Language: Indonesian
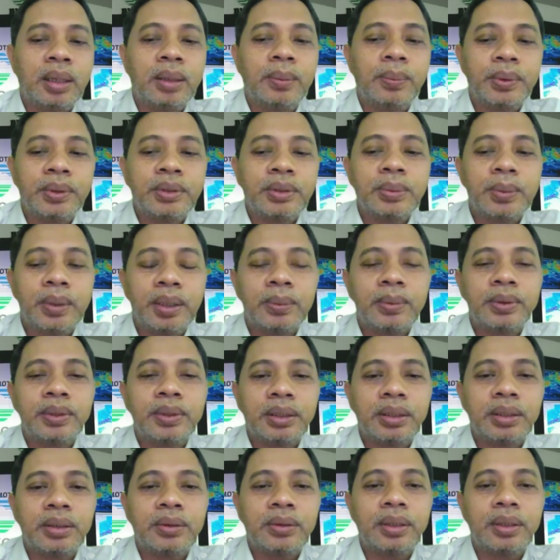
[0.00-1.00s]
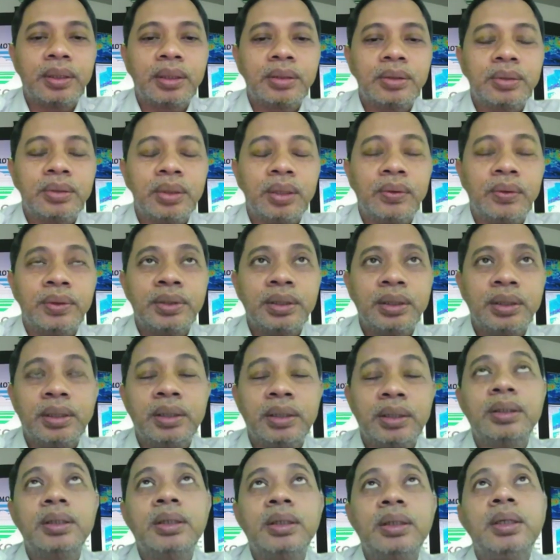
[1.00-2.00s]
eh, ya hampir sebagian besar Jawa ya,
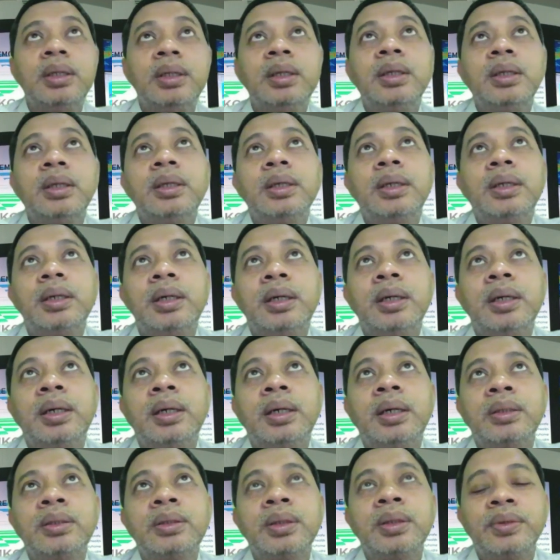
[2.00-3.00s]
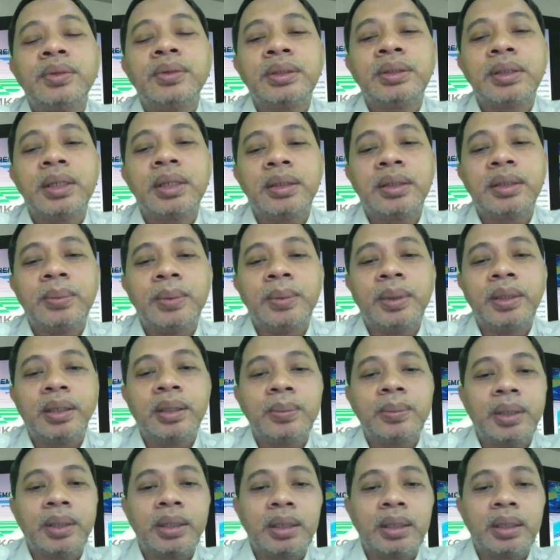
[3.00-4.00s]
Sulawesi, Uh, Sulawesi Selatan
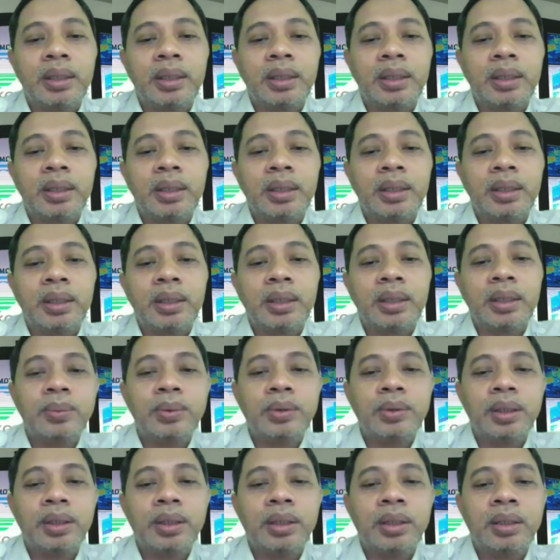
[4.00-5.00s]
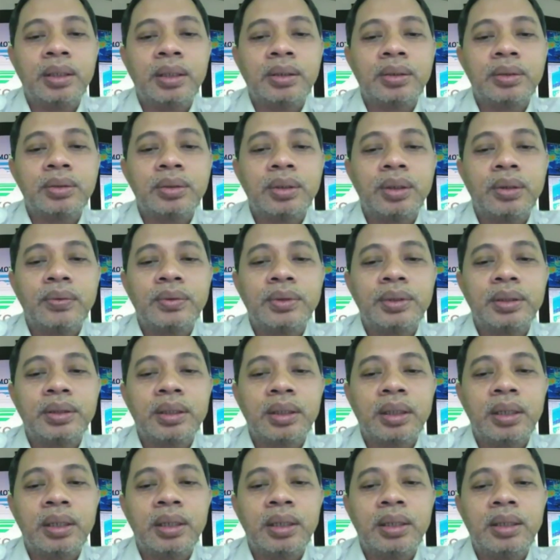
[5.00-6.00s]
bagian barat, uh, kemudian Sulawesi
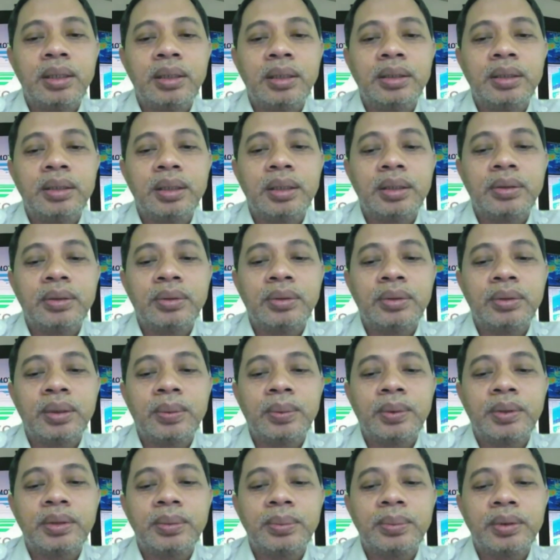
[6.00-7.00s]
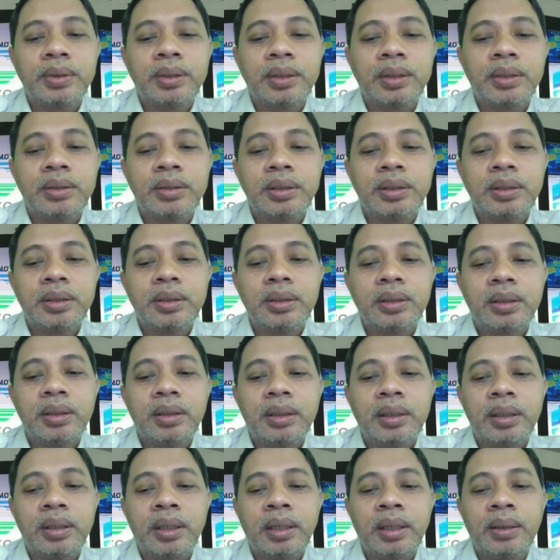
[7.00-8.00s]
Tengah itu juga masih potensi
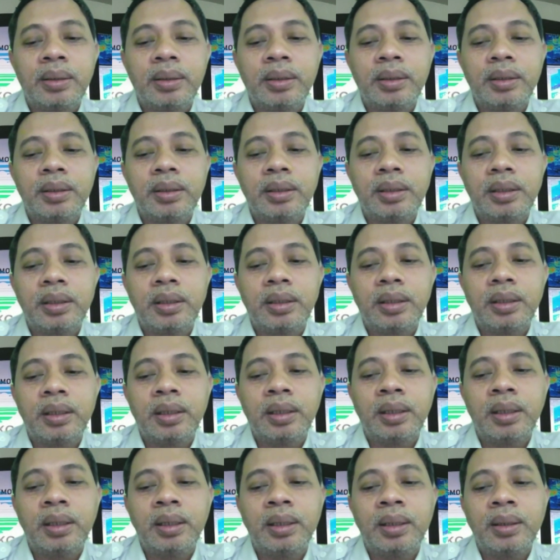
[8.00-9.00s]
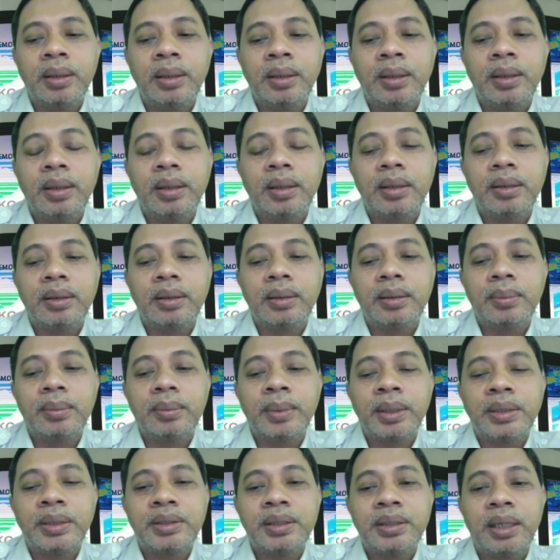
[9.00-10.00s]
uh, yang uh,
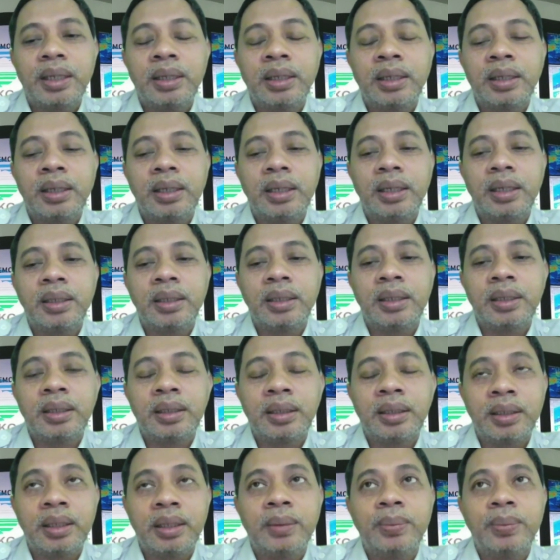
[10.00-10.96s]
masih agak eh,